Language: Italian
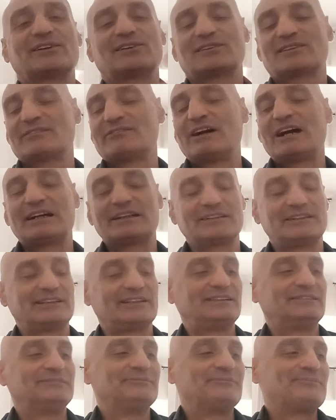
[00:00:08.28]
e cose
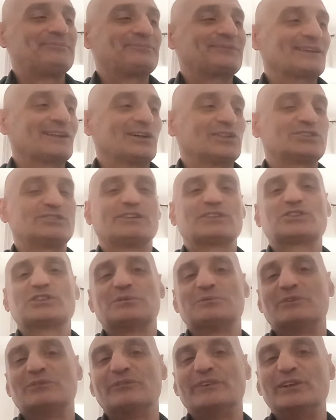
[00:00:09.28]
varie, oggi
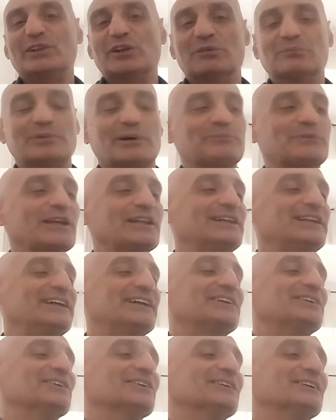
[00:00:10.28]
facciamo un video un po' più
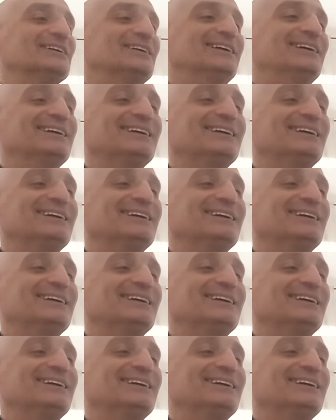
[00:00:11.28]
allegro.